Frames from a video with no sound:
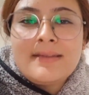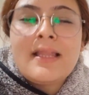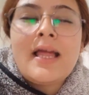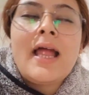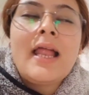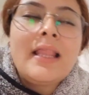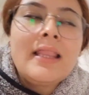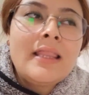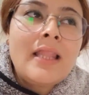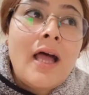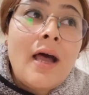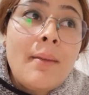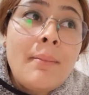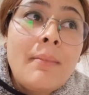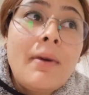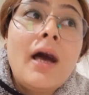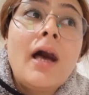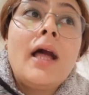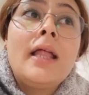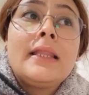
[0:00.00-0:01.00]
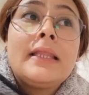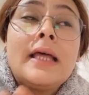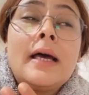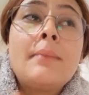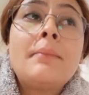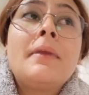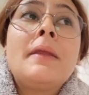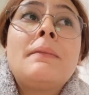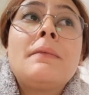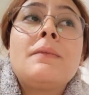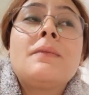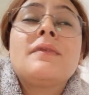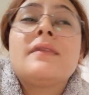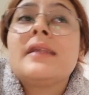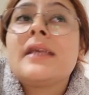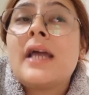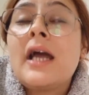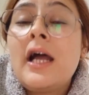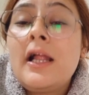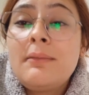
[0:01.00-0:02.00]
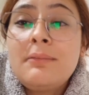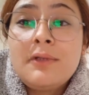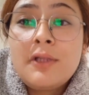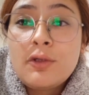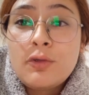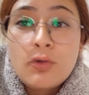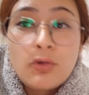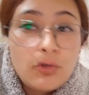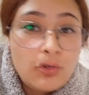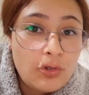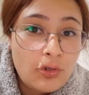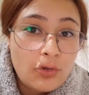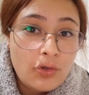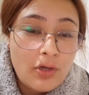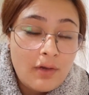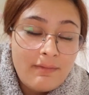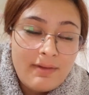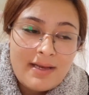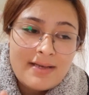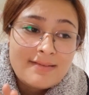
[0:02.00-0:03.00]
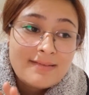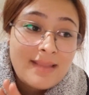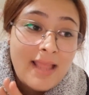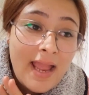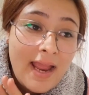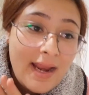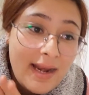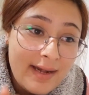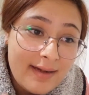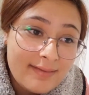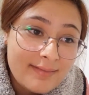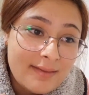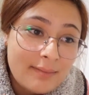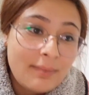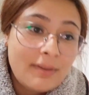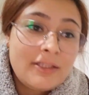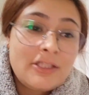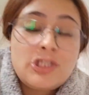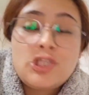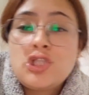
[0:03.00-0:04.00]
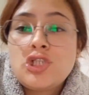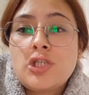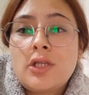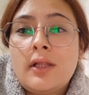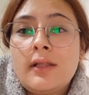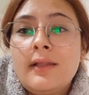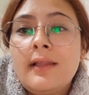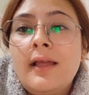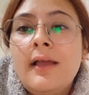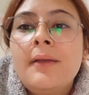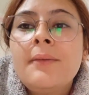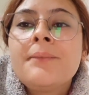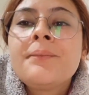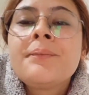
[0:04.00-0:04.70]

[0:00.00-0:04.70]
Allah'ım Allah'ım hepimizin kalbine gönlüne göre versin. Her zaman inşallah.